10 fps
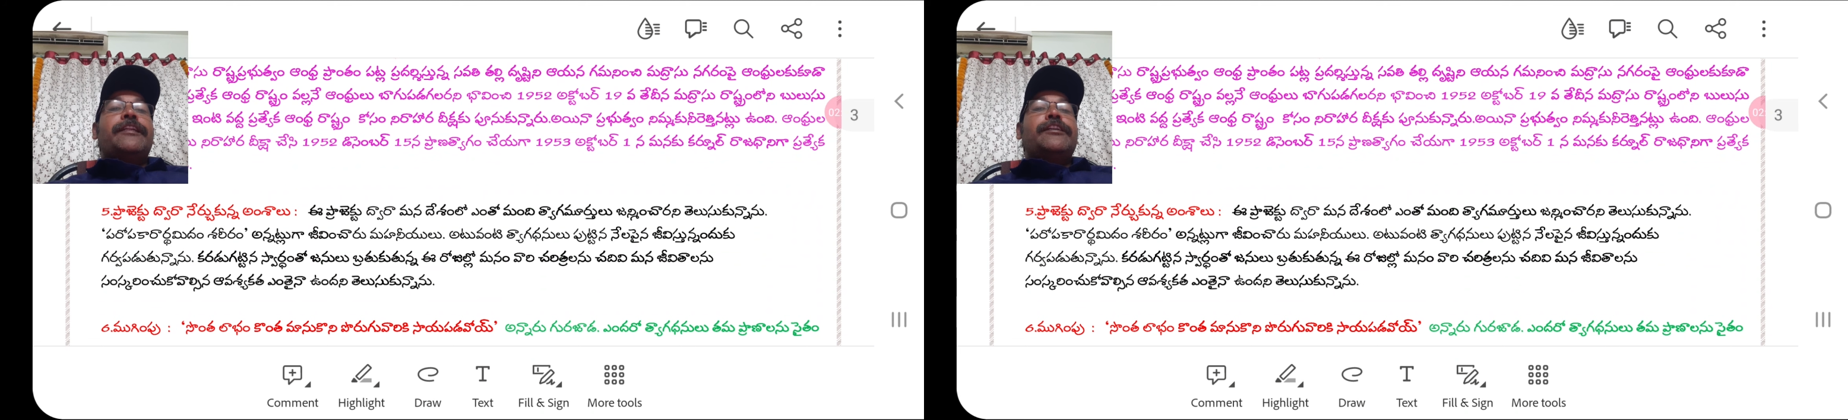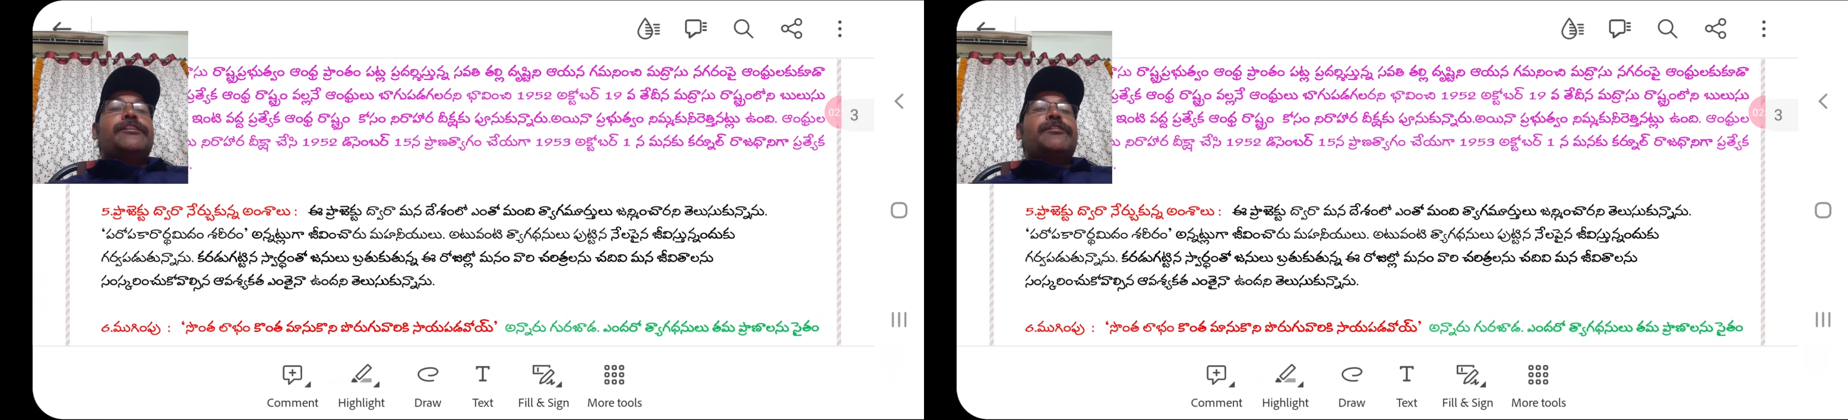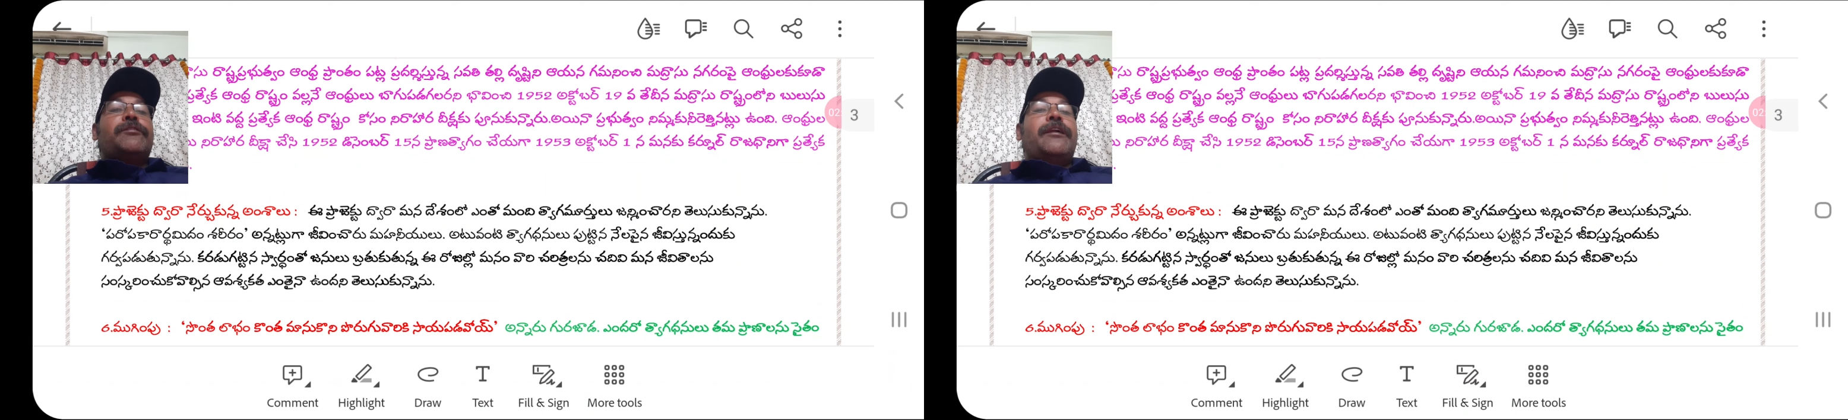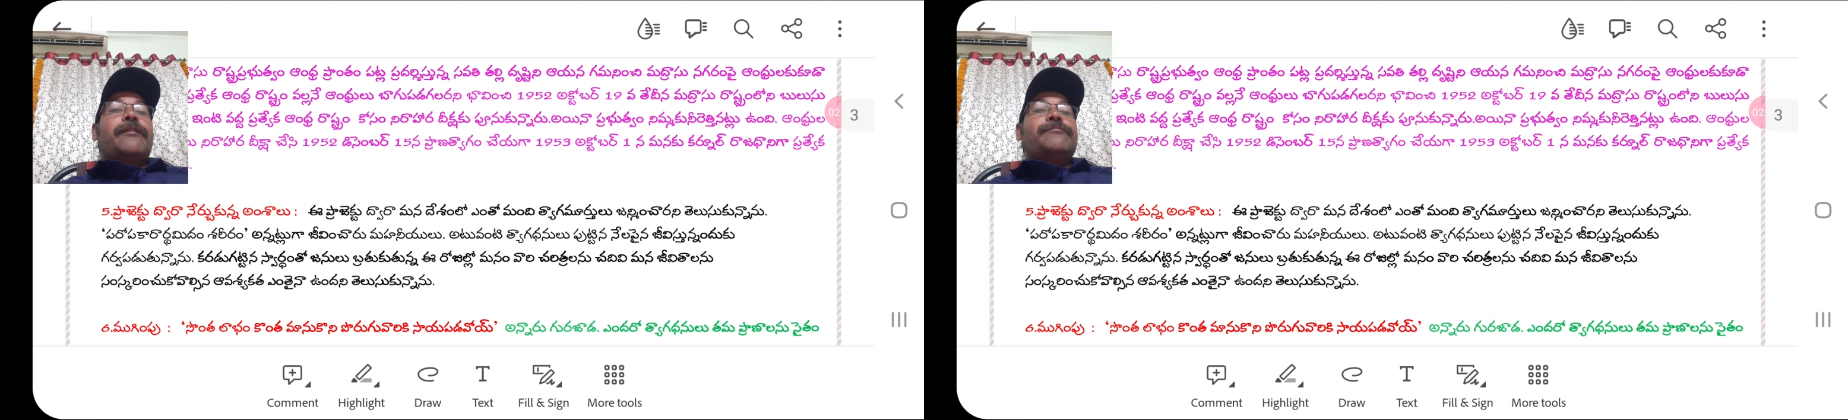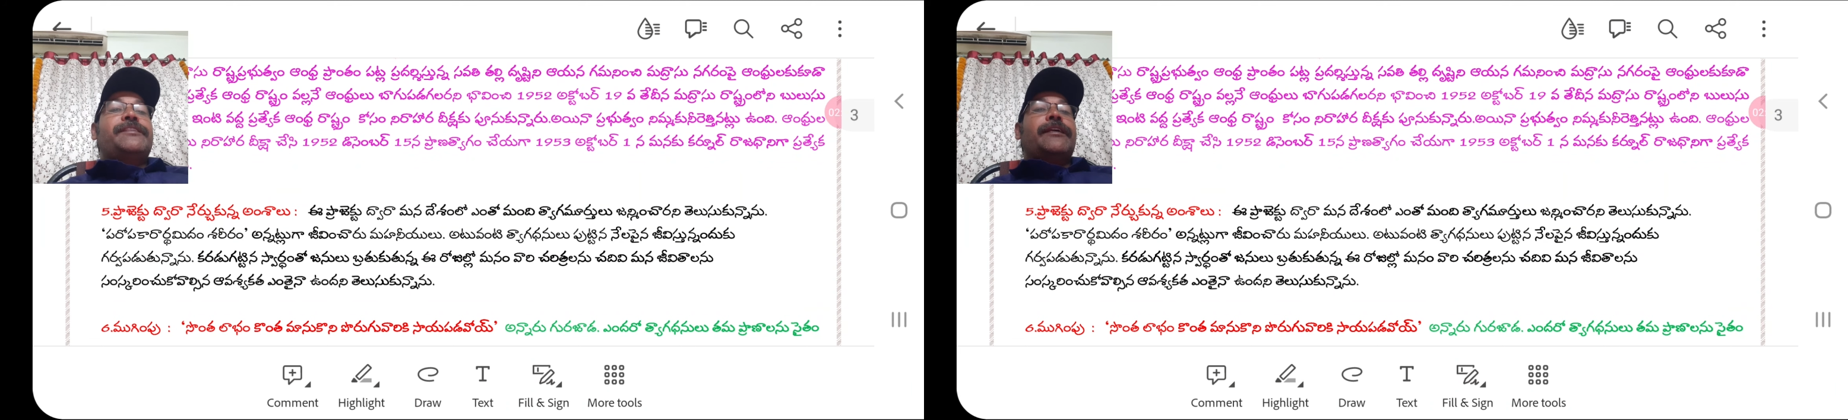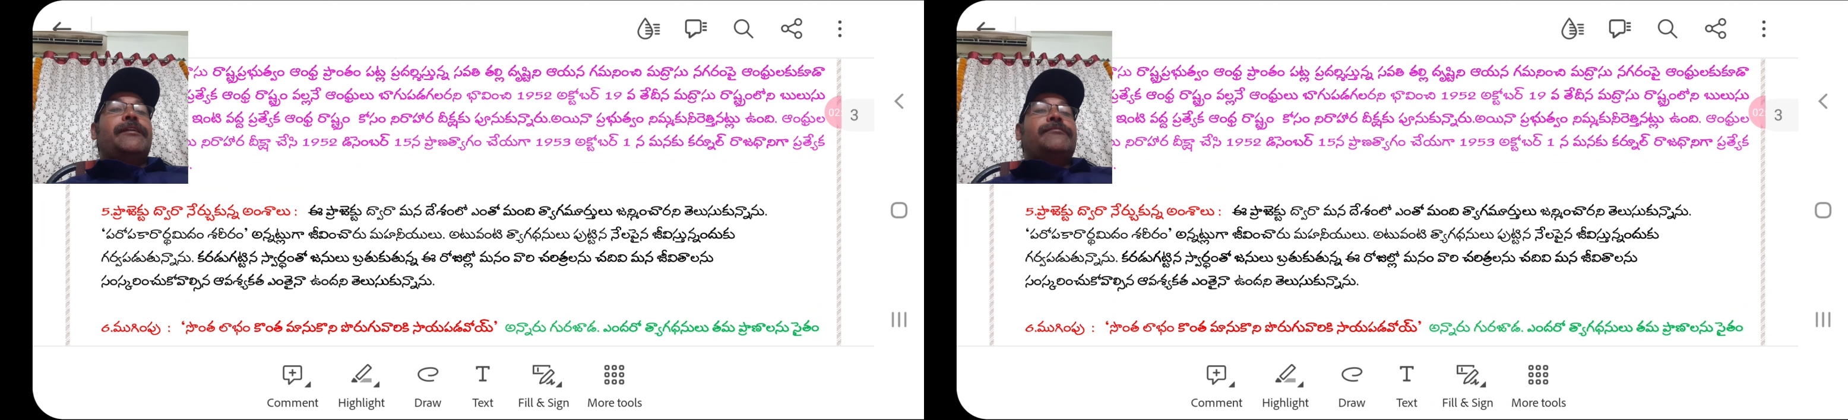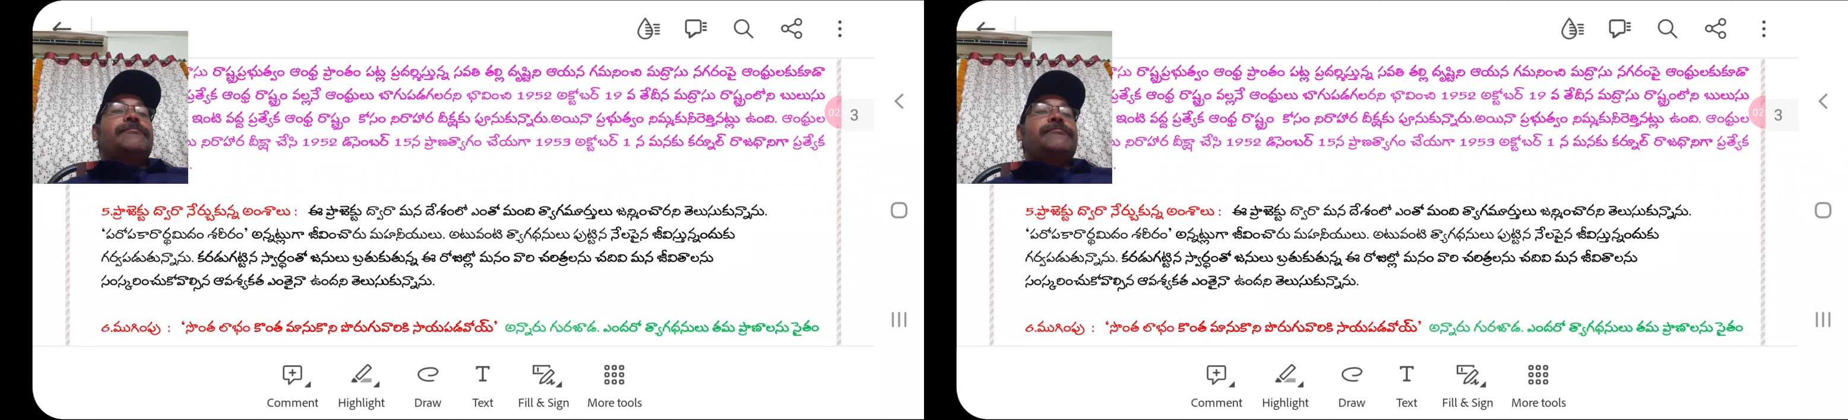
నేర్చుకున్న అంశాలు